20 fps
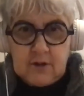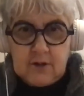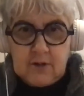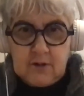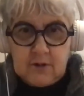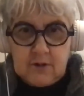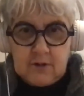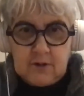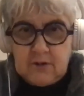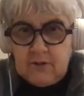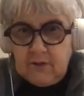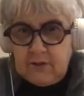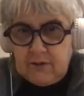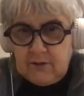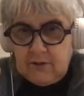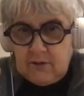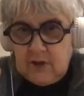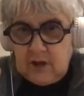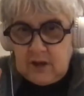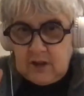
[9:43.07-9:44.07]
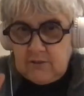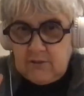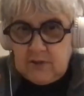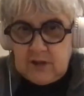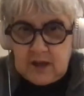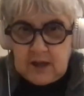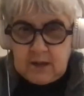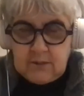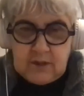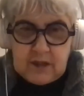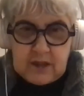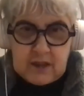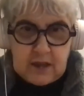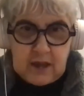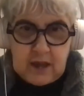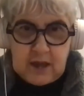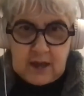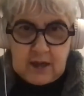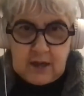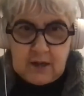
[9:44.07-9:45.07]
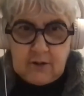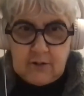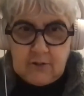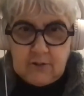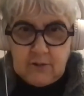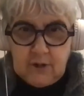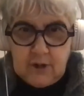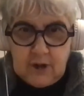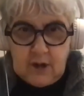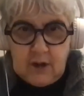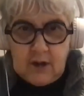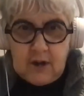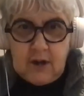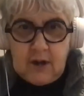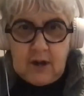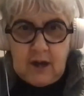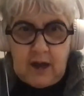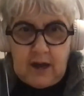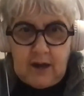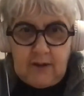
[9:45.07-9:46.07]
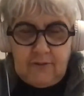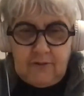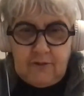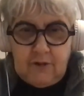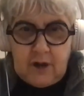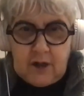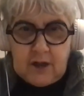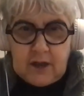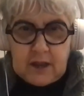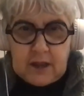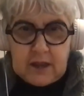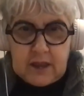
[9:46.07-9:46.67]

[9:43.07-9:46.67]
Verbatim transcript: euh, de ce 18e siècle à la fois